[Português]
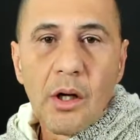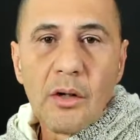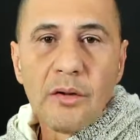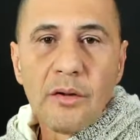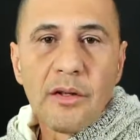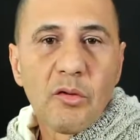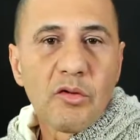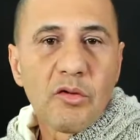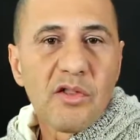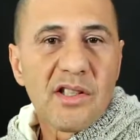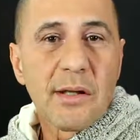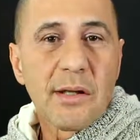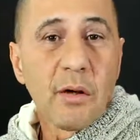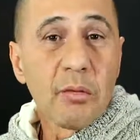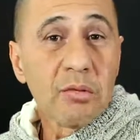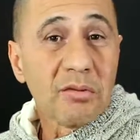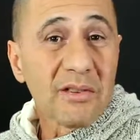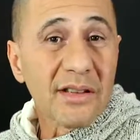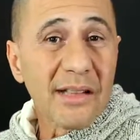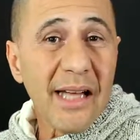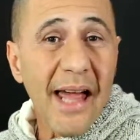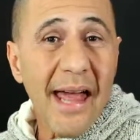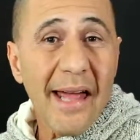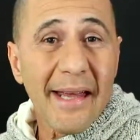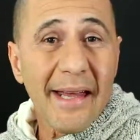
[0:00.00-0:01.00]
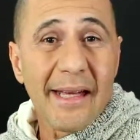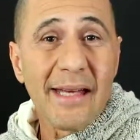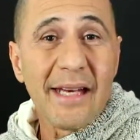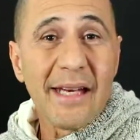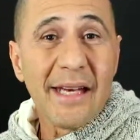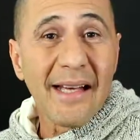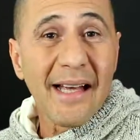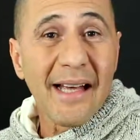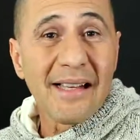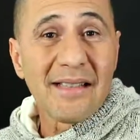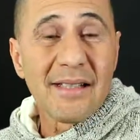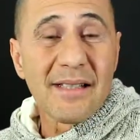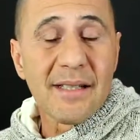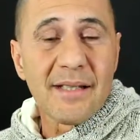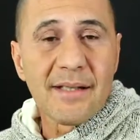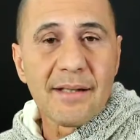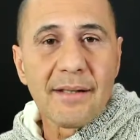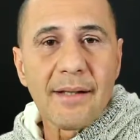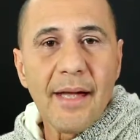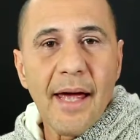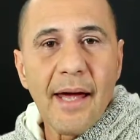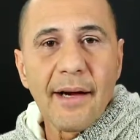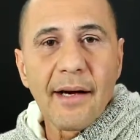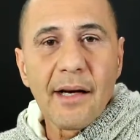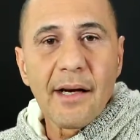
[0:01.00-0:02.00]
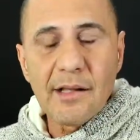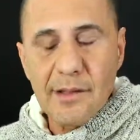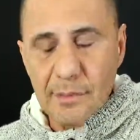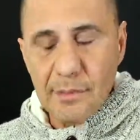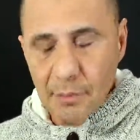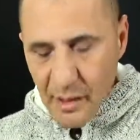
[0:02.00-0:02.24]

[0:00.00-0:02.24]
Não são técnicas externas,